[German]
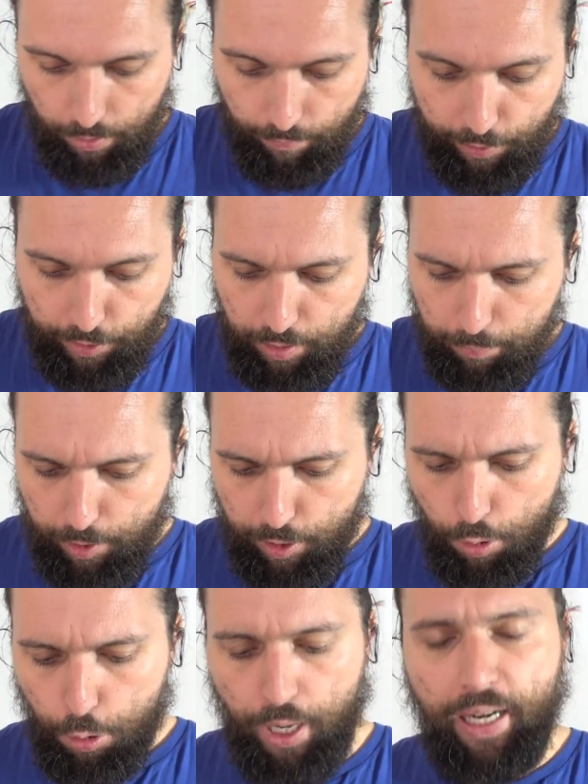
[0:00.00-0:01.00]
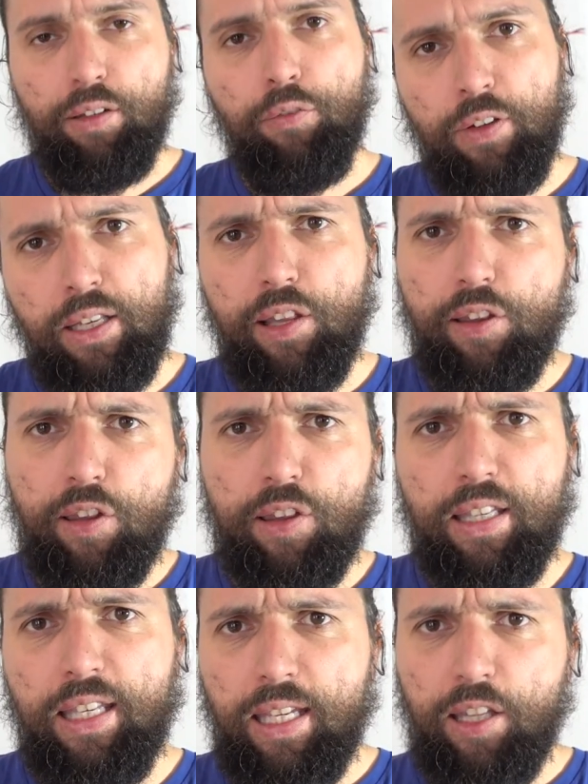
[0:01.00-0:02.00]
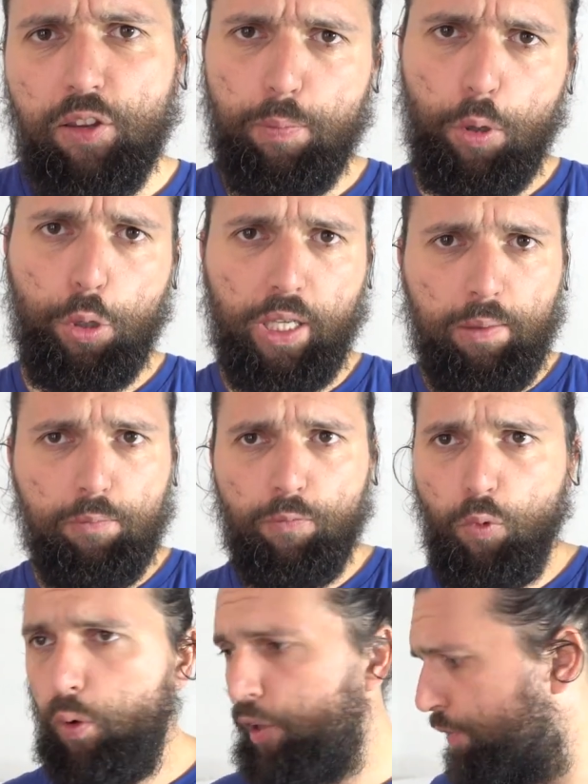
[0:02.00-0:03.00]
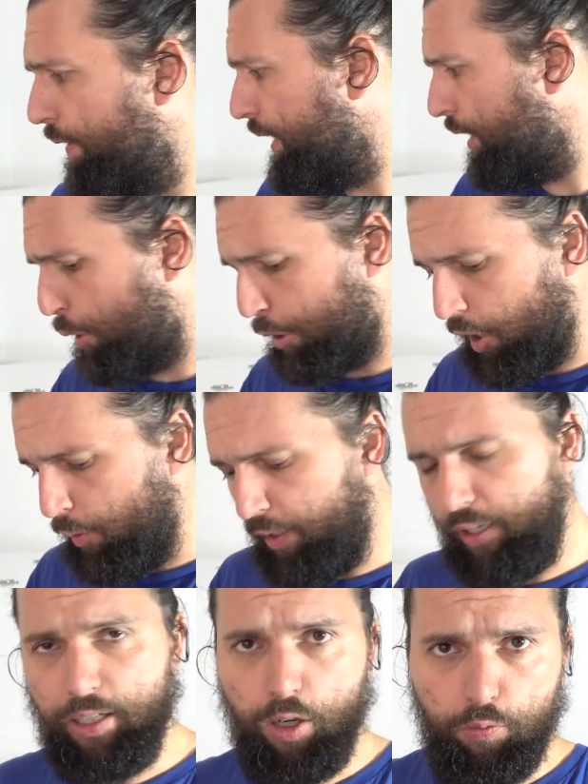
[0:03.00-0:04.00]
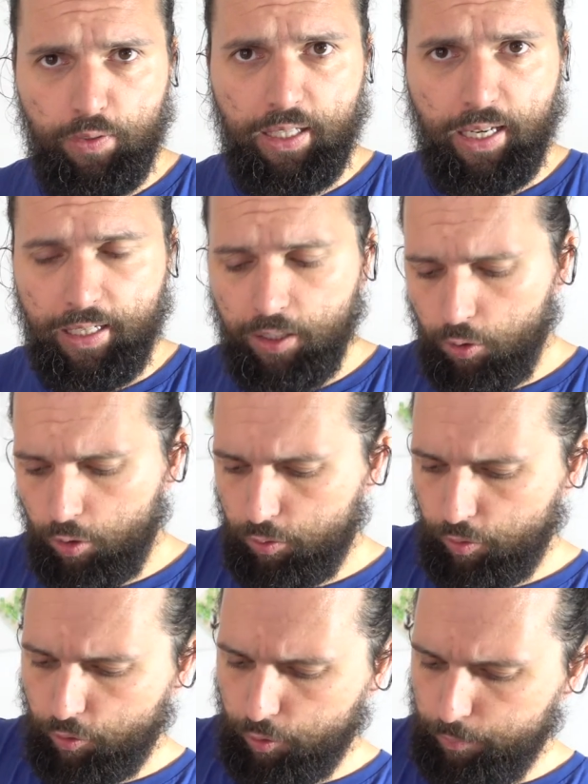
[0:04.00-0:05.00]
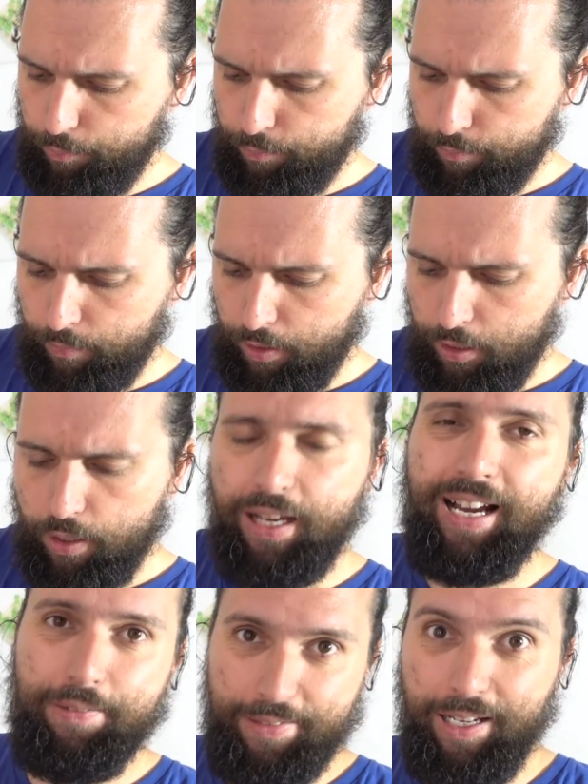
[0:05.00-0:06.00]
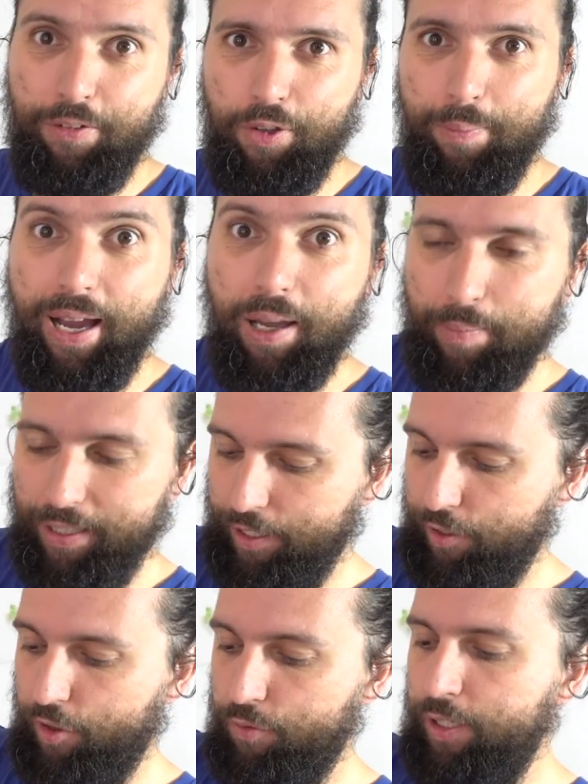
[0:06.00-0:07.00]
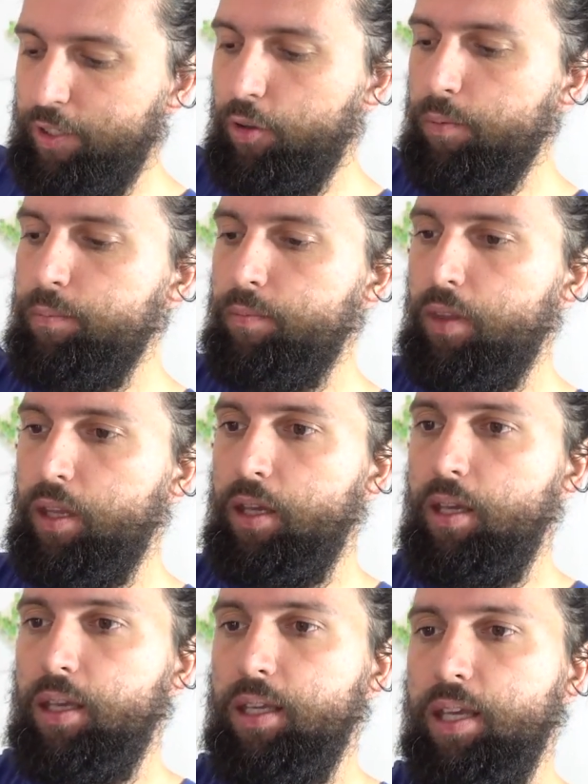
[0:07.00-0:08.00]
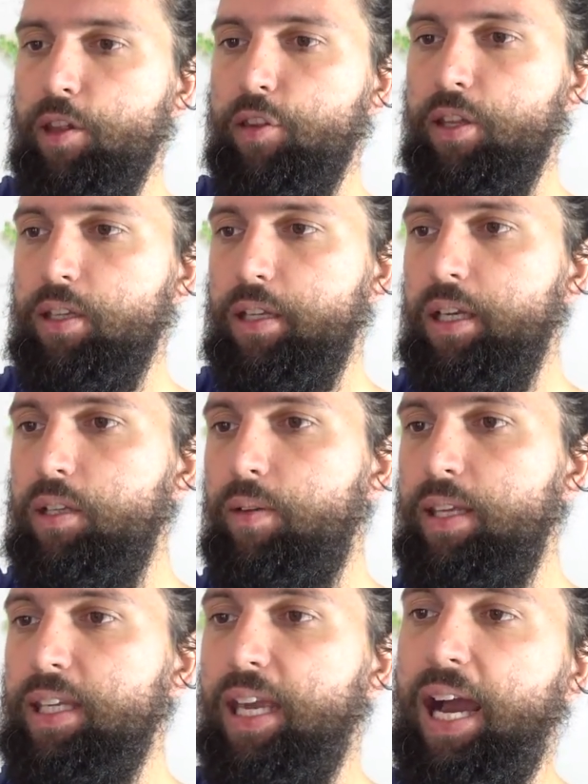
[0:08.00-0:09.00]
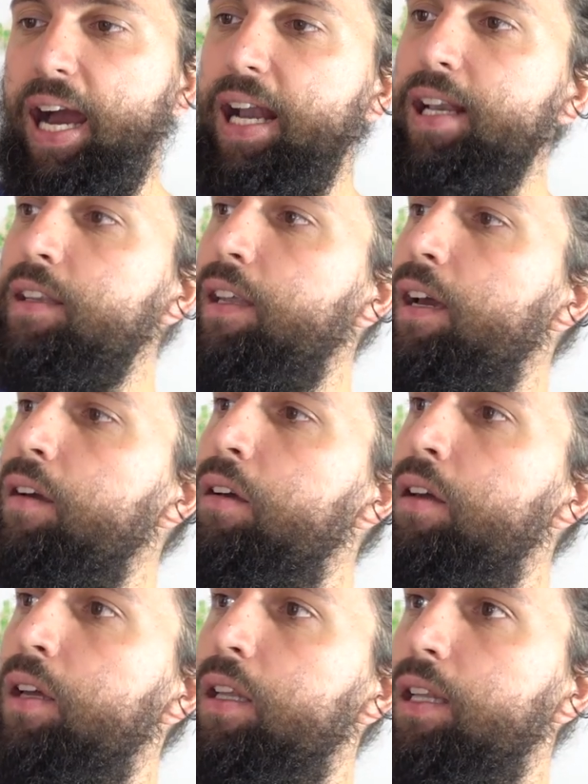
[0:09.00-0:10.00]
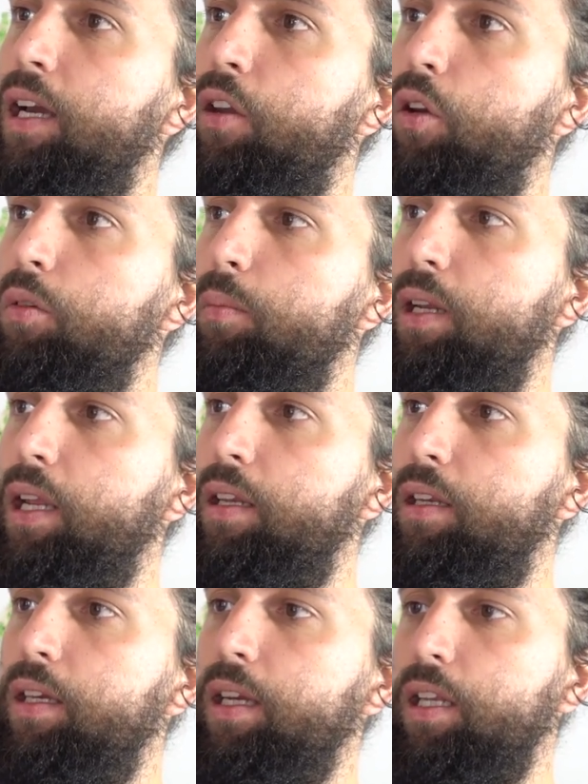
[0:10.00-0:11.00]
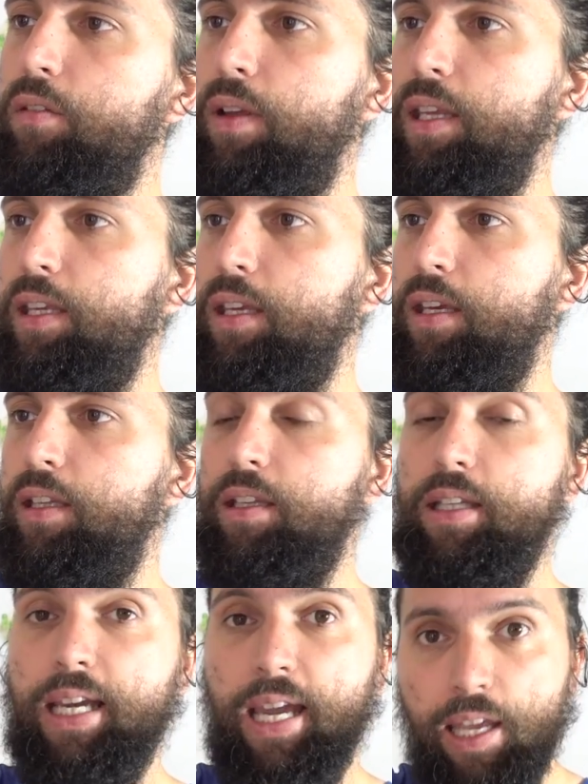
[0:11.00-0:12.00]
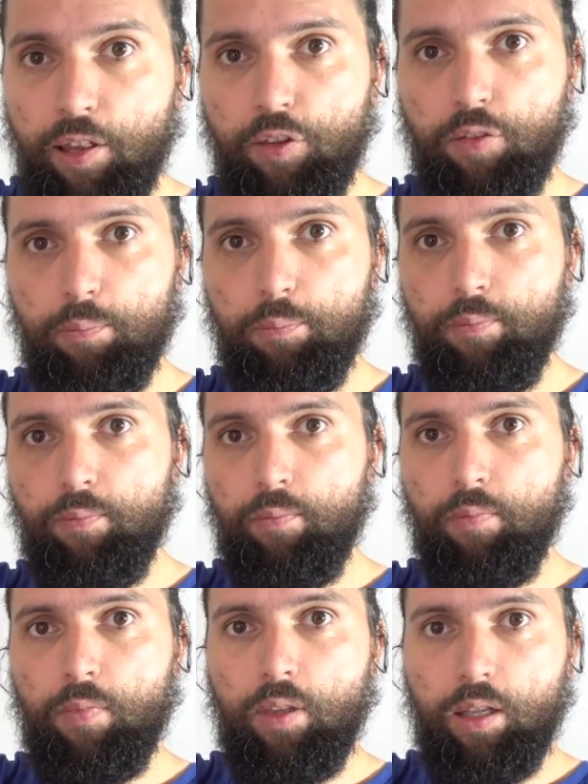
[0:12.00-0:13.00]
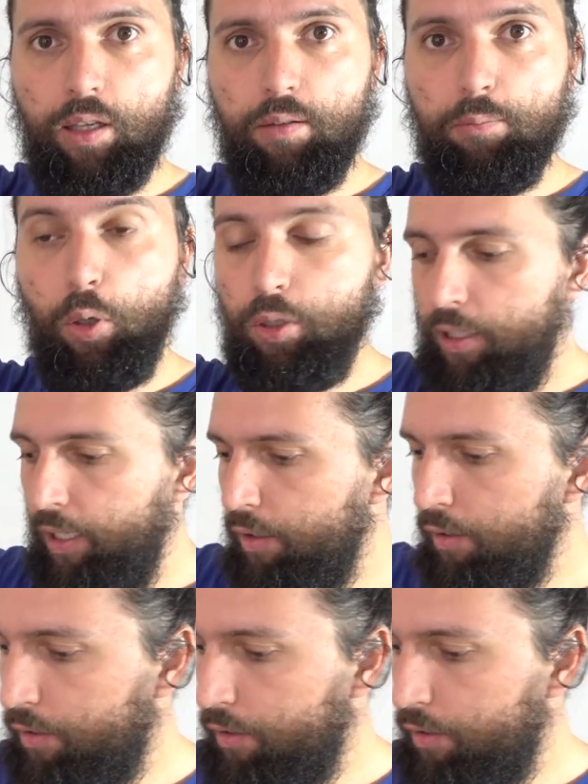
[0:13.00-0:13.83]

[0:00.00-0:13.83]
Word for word: Was ich ein bisschen schade finde, es ist nichts beschrieben, wo jetzt welche Schraube genau wie reinkört und so. Aber dafür macht man ja dieses Video. Hier sind irgendwelche Halter, da könnte man dann irgendwelche Trays montieren.